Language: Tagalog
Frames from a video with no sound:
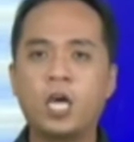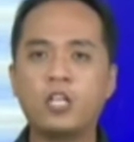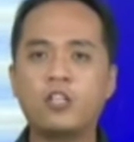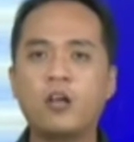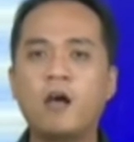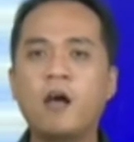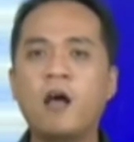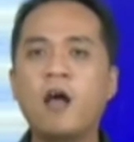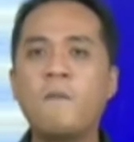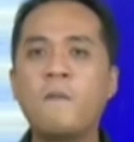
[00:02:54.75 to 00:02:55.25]

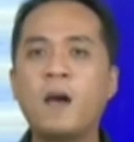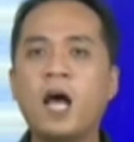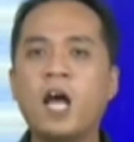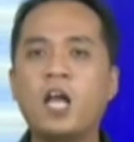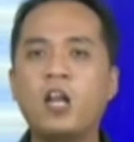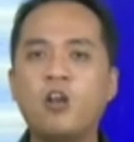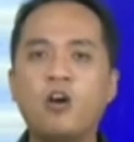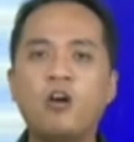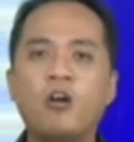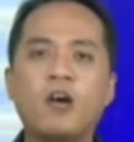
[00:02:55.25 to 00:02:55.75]
Ito nga
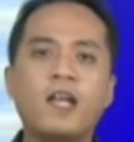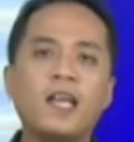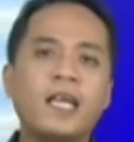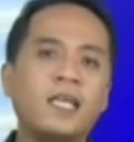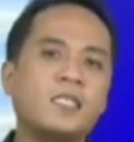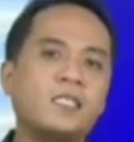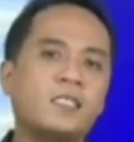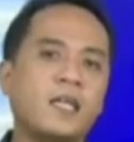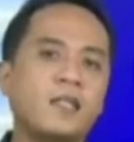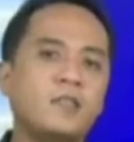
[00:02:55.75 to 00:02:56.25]
mga
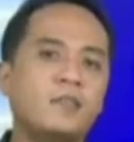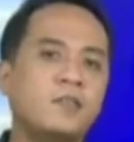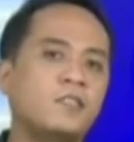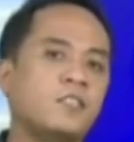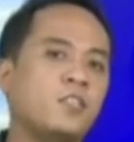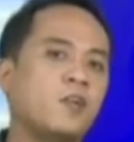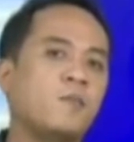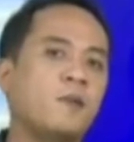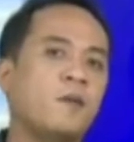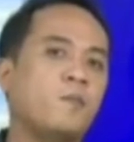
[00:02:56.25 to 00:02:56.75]
localized
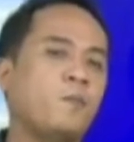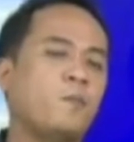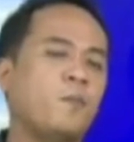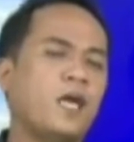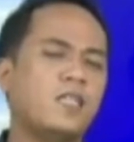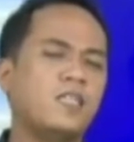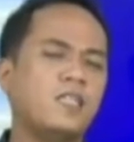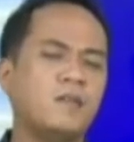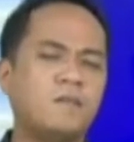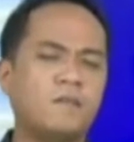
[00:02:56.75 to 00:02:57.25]
thunderstorm ang
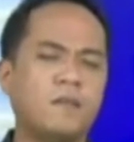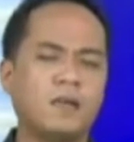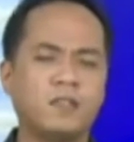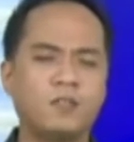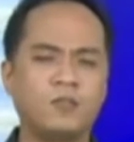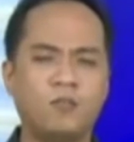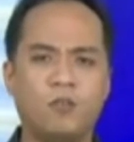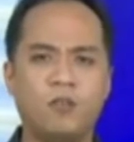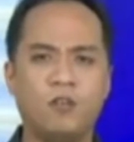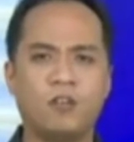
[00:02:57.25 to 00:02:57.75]
pwedeng
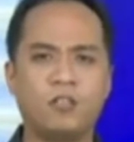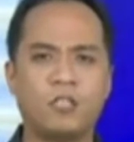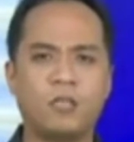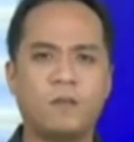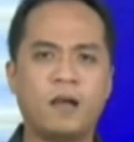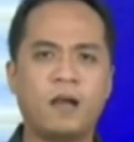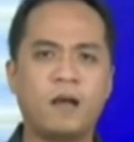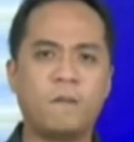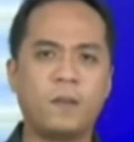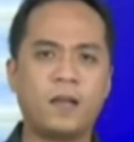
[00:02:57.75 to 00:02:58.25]
magdulot
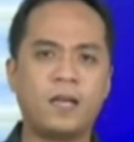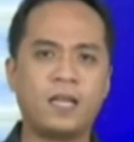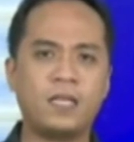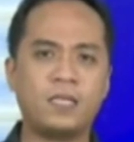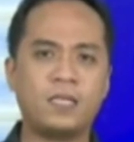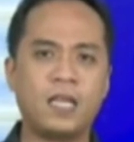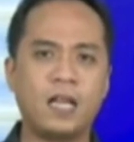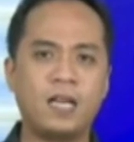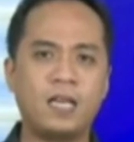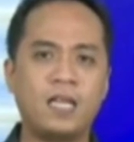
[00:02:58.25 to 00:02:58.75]
ng mga
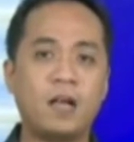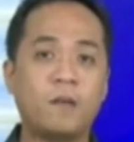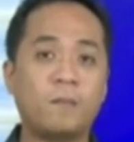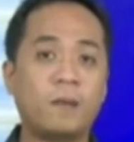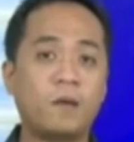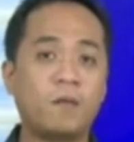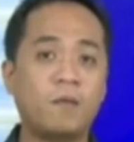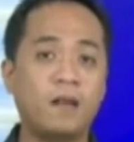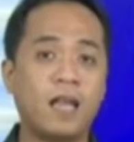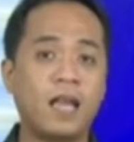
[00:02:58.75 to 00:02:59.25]
panandali ang
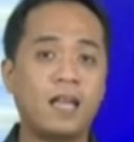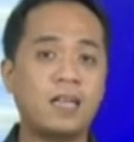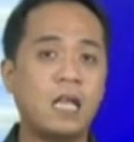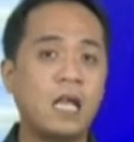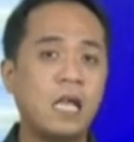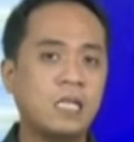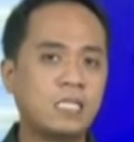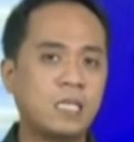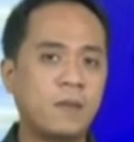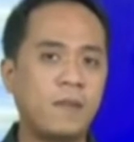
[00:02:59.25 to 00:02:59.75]
pagulan
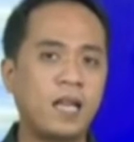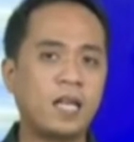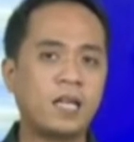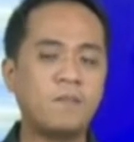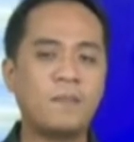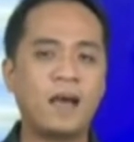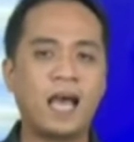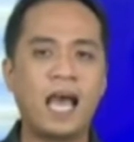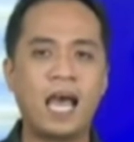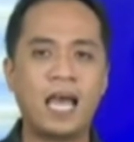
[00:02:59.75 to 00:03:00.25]
sa
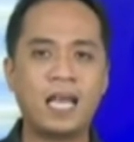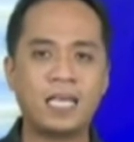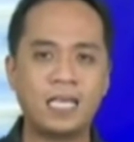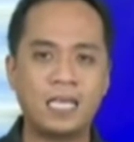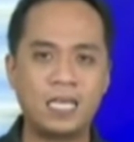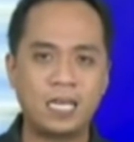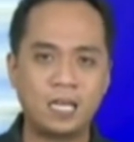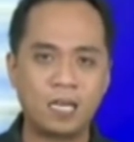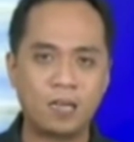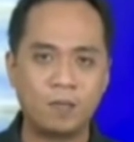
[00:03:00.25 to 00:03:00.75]
malaking
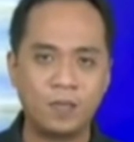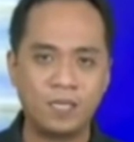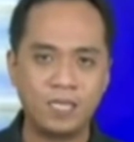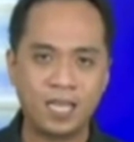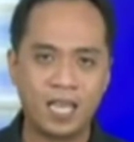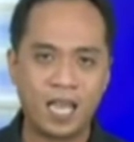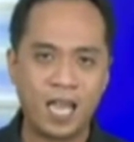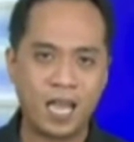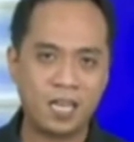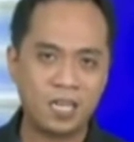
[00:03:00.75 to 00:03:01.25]
bahagi ng
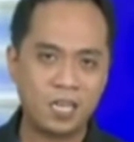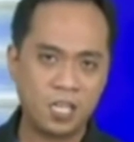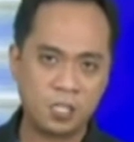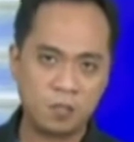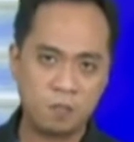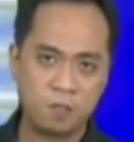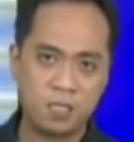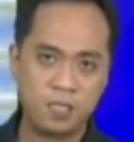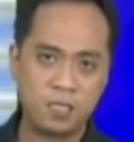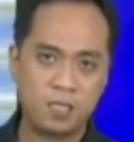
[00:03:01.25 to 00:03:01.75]
Kabisayan
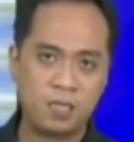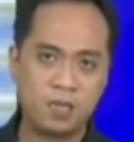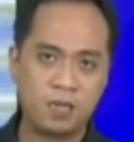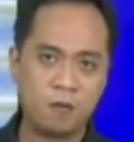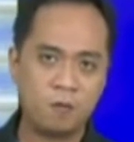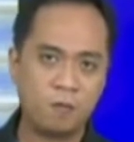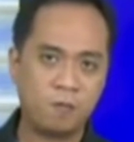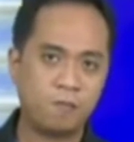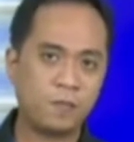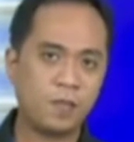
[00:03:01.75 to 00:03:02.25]
at
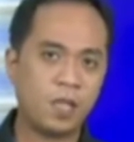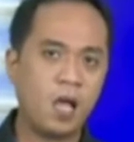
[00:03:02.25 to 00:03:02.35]
Mindanao.